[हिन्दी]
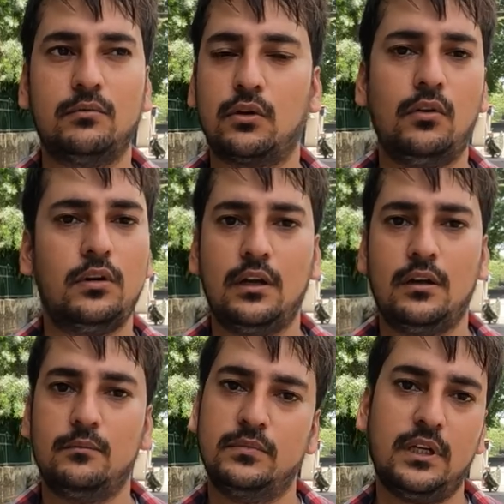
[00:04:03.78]
अक्टूबर को
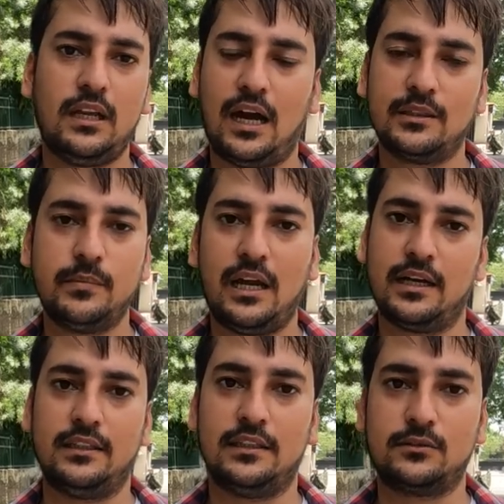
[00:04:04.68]
मुझे हाथ में आ
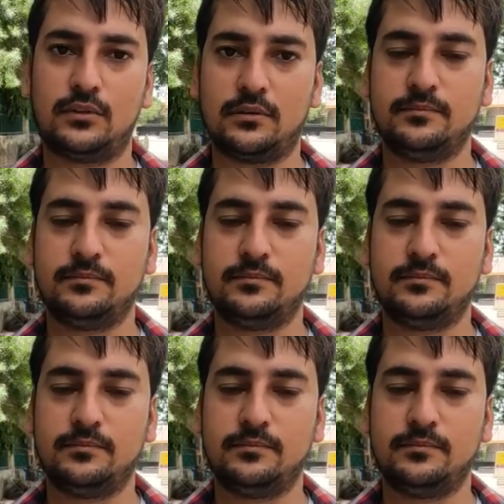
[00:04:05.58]
गया था आ गया था